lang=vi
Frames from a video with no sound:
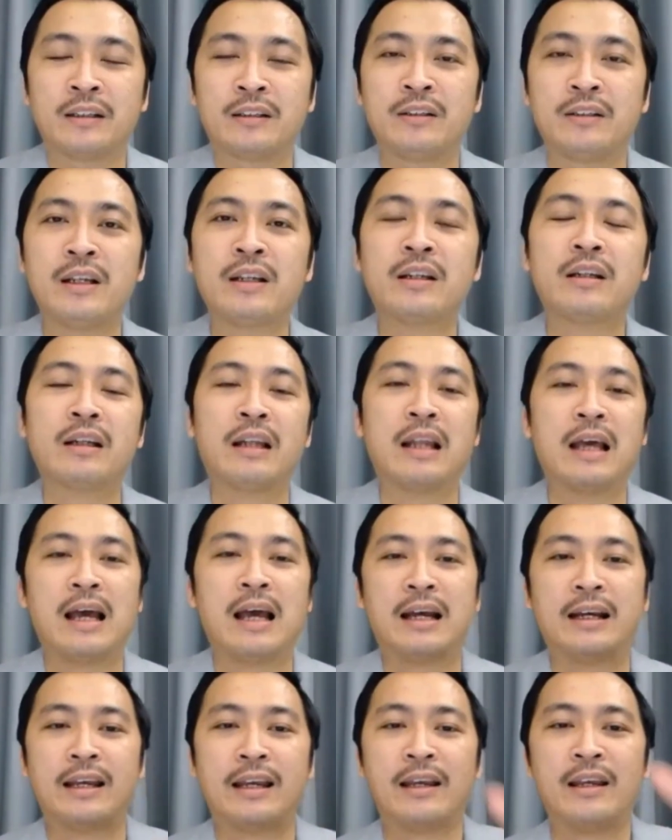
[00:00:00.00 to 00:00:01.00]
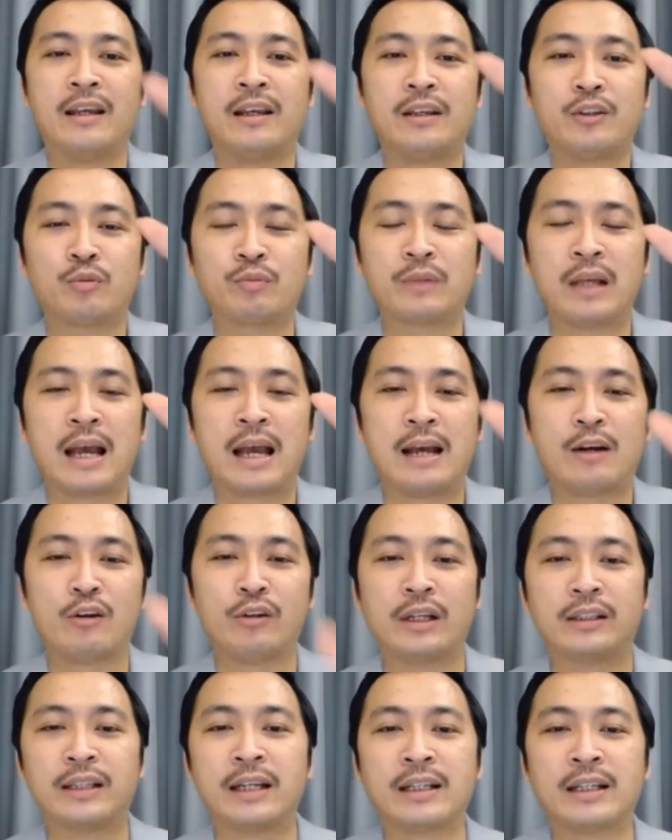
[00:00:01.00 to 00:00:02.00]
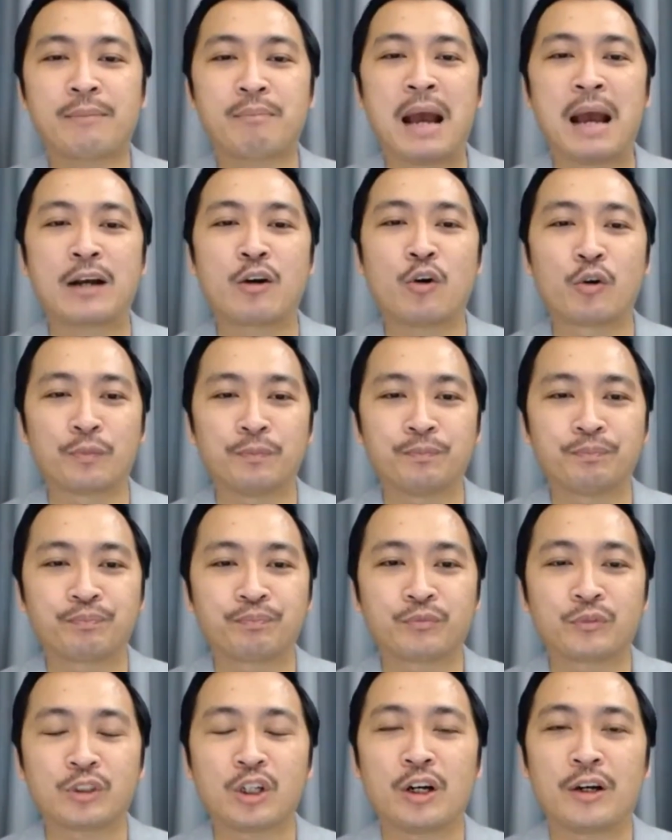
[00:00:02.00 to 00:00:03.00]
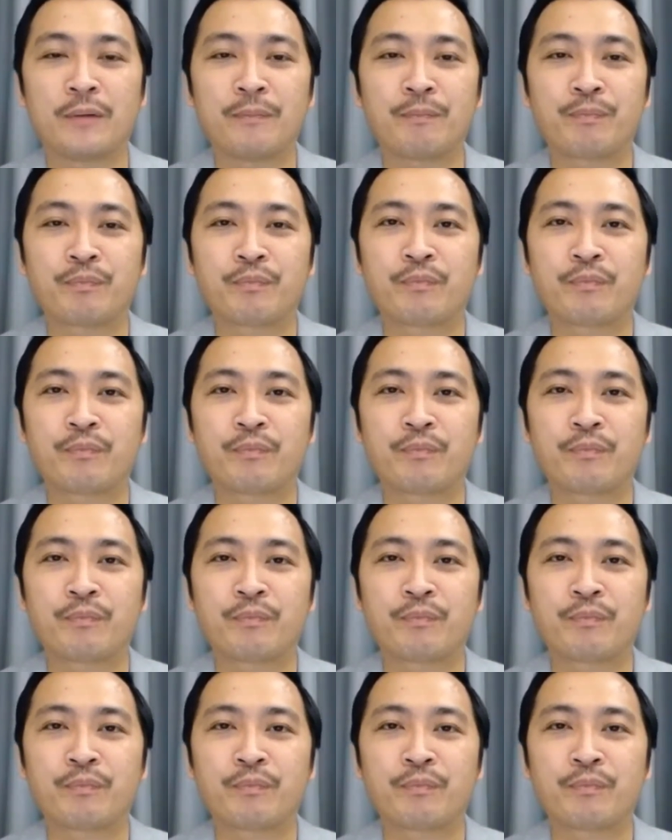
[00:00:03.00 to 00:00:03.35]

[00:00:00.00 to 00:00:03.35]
Thứ nhất là cái chúng ta có thể tách làm 3 cột rồi.